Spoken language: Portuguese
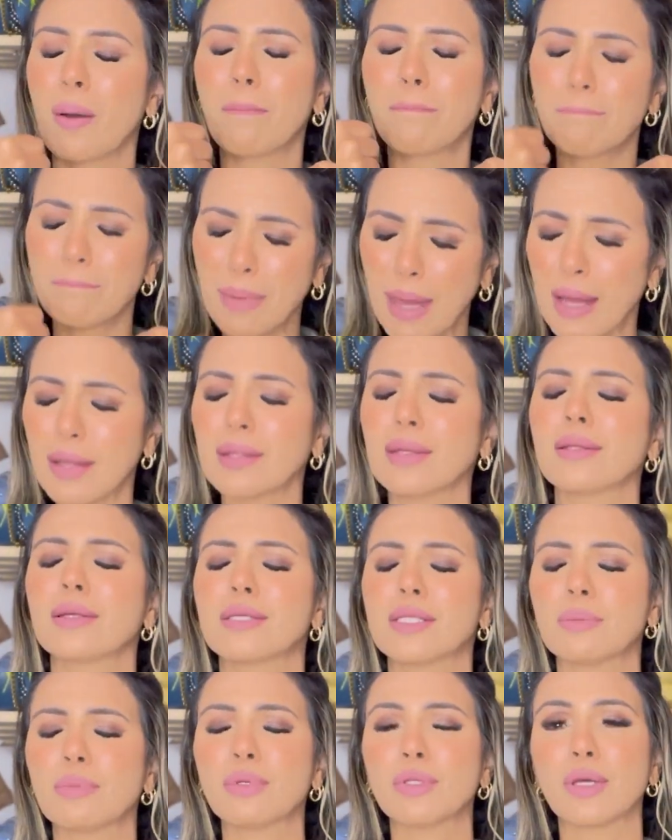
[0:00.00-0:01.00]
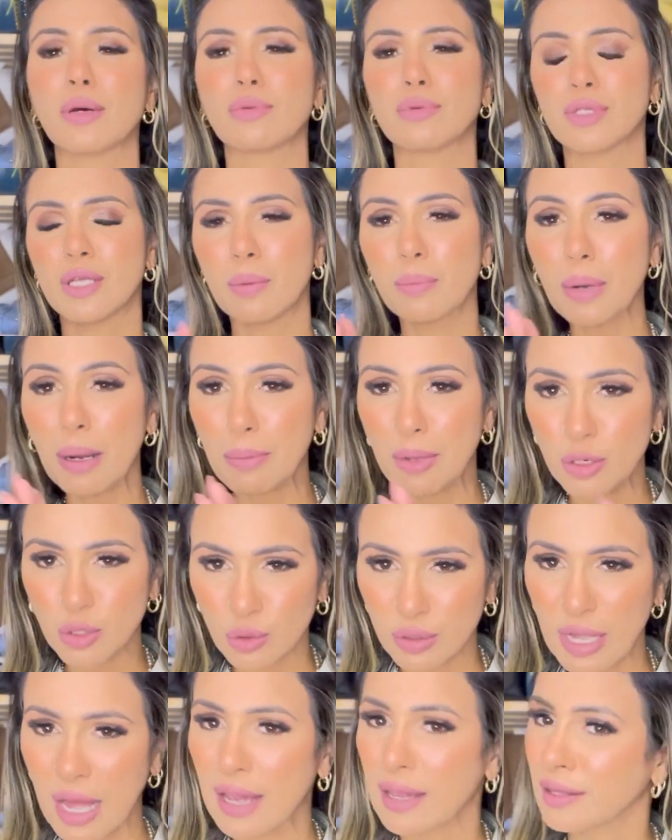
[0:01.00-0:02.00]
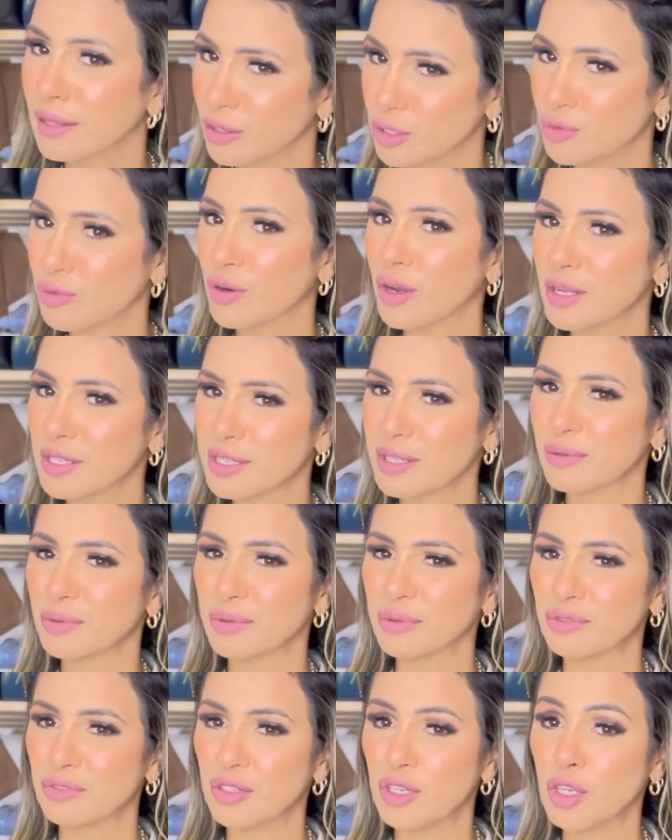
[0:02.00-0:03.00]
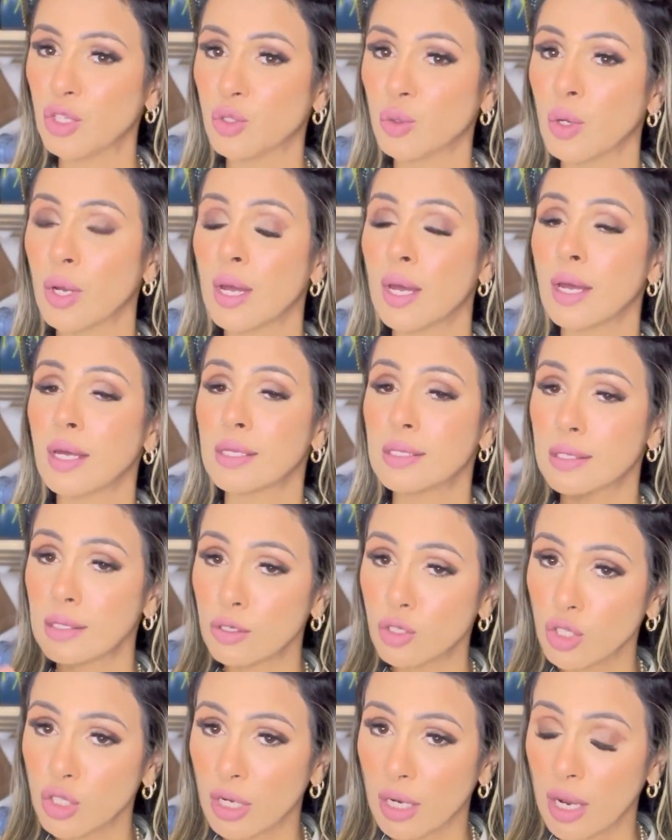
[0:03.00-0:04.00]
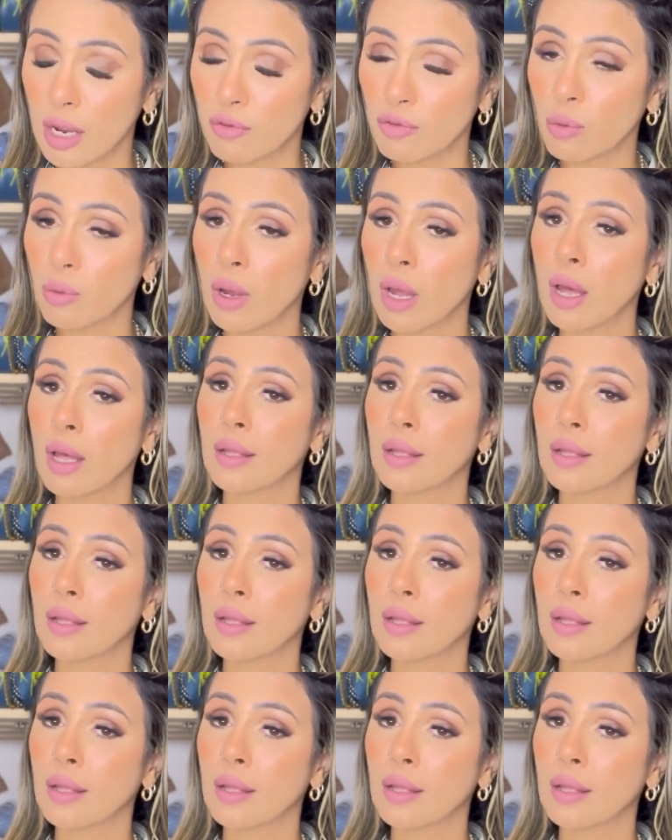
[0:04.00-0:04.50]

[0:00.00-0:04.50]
Aperta nesse botãozinho para me ajudar aqui na divulgação do vídeo. Se inscrevam.